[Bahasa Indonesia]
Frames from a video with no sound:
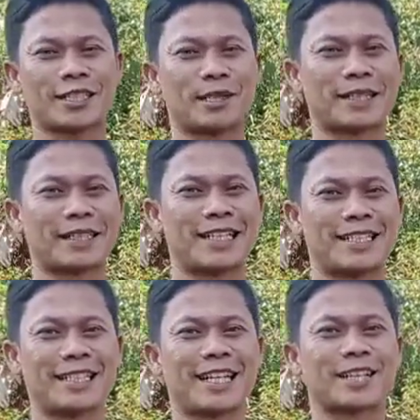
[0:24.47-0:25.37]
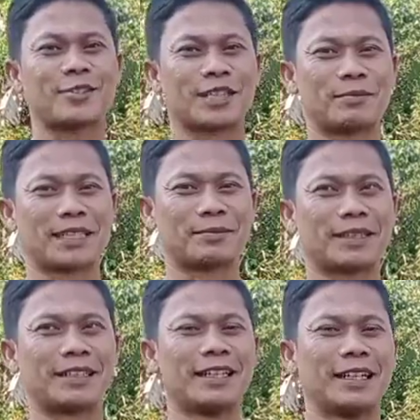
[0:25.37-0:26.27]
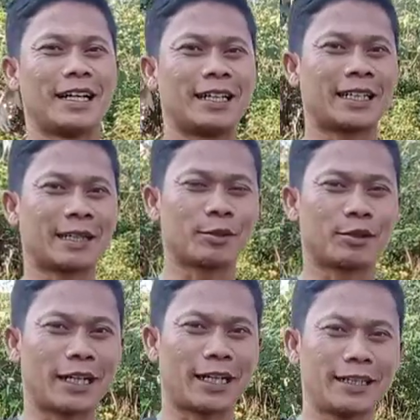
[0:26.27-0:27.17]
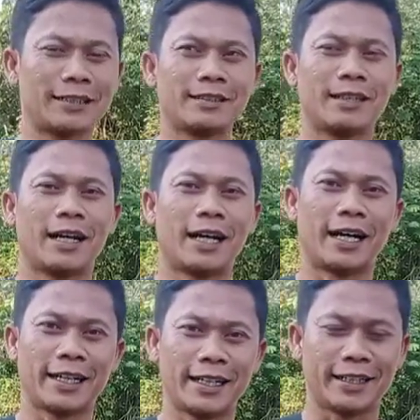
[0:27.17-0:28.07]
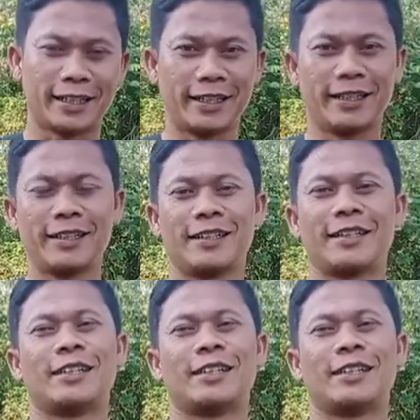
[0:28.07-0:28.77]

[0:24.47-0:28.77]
Kecamatan Cilaku teman-teman Dan kebetulan hari ini